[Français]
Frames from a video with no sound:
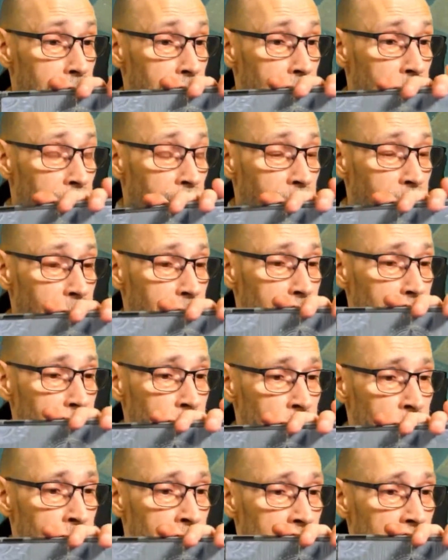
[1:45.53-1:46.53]
Voilà. Ah,
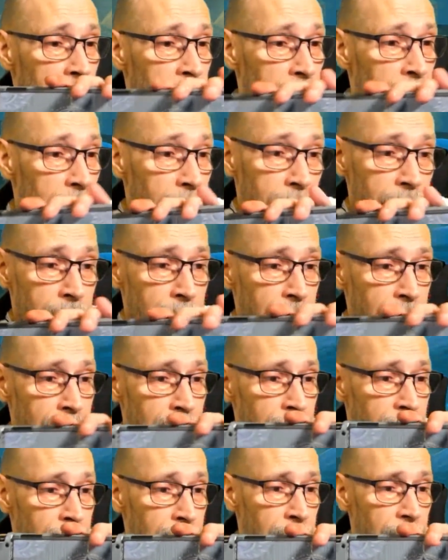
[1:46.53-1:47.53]
du stand.
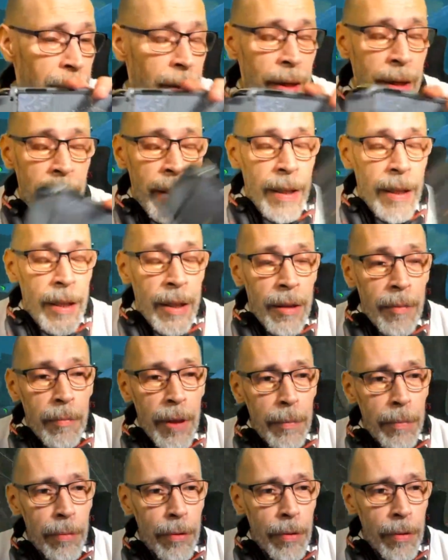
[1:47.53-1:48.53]

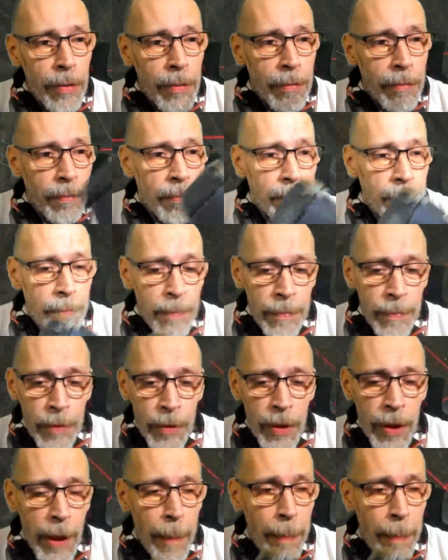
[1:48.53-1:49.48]
Mais bon, ce n'est